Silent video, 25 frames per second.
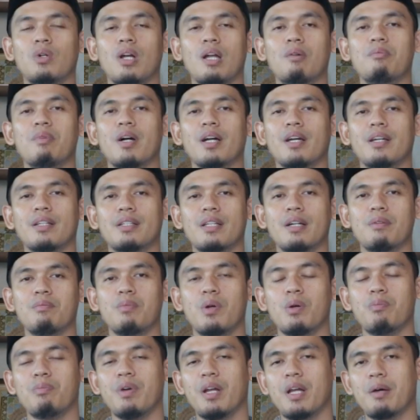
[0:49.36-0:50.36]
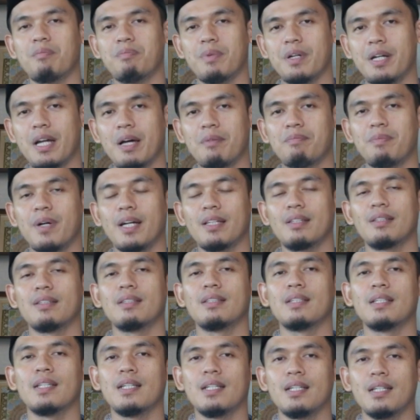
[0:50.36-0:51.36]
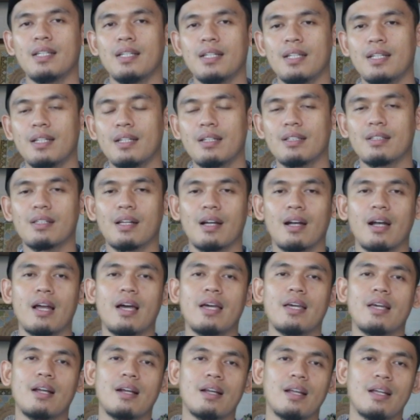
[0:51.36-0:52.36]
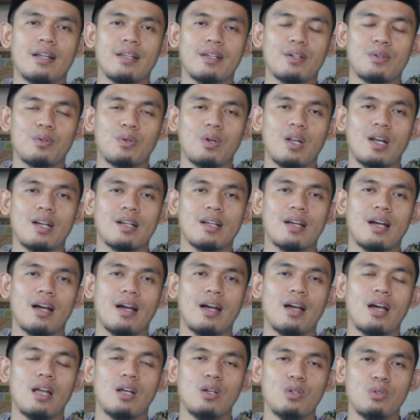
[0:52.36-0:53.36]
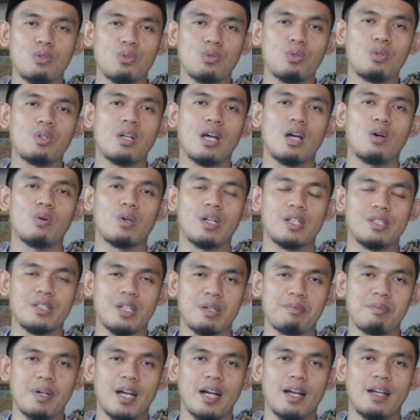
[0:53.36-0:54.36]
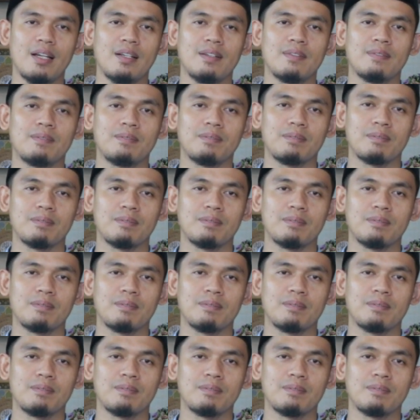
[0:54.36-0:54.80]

Ulama kita berbeda pendapat. Terlahir dari keluarga Ahlus Sunnah wal Jamaah.